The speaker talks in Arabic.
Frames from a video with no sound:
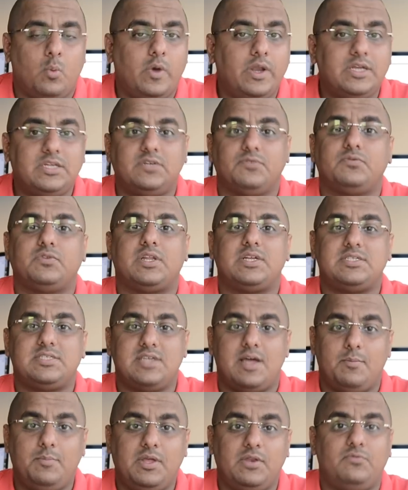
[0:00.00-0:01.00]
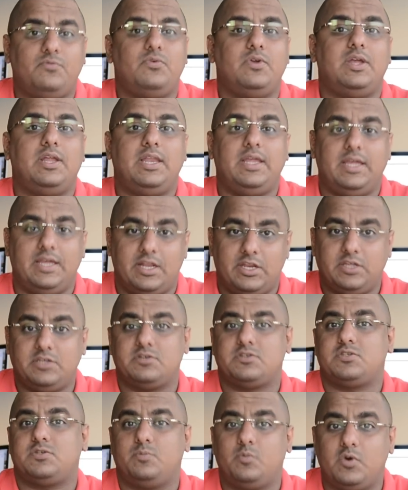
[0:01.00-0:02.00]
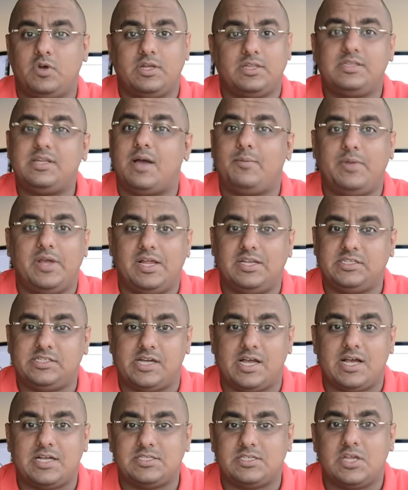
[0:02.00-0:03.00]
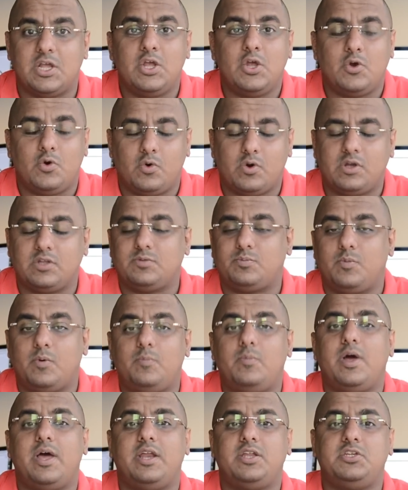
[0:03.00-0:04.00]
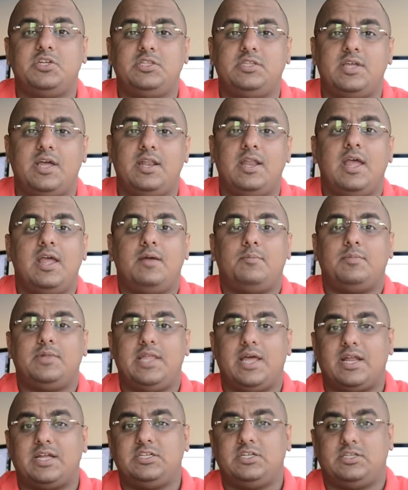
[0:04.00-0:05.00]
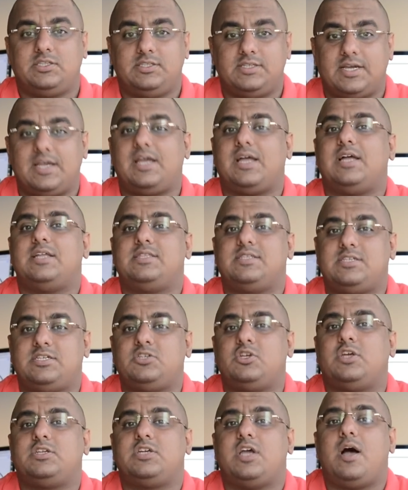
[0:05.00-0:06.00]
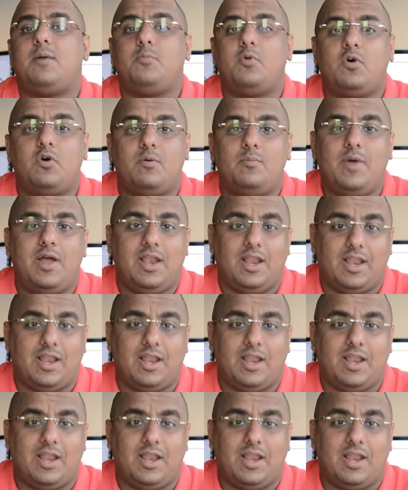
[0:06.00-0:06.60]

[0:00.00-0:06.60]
وانا شفت رسامين فعليا يرسمون قدامي على الجهاز وكنت منبهر جدا بدرجه دقه تشابهه مع